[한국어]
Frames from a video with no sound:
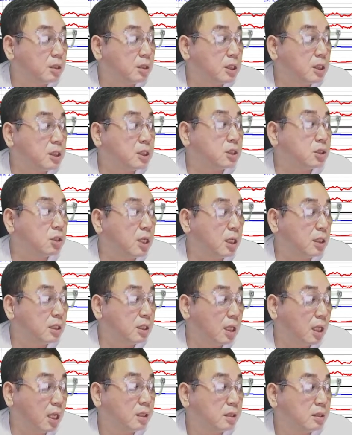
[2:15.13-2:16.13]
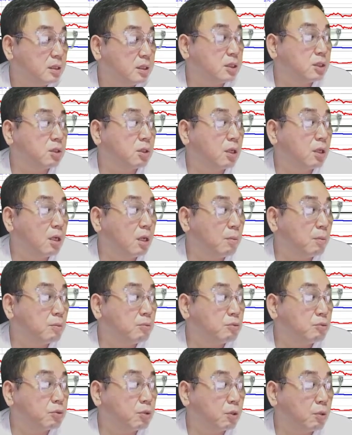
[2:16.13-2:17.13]
익절할 때,
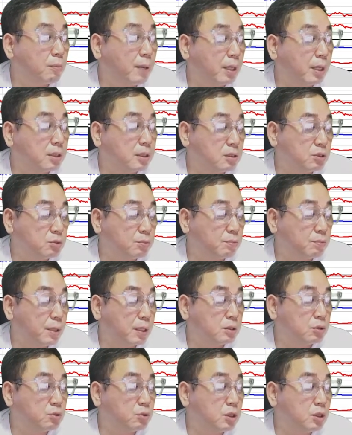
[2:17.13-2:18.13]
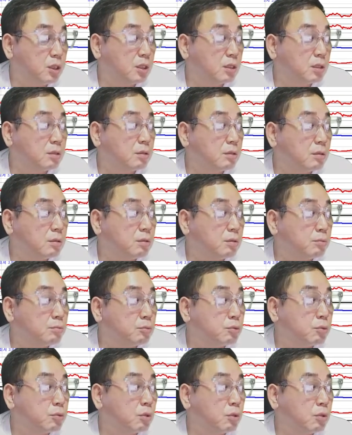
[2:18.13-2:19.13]
익절하려면 무료로 받을 수, 받을 수 있는 어, 무,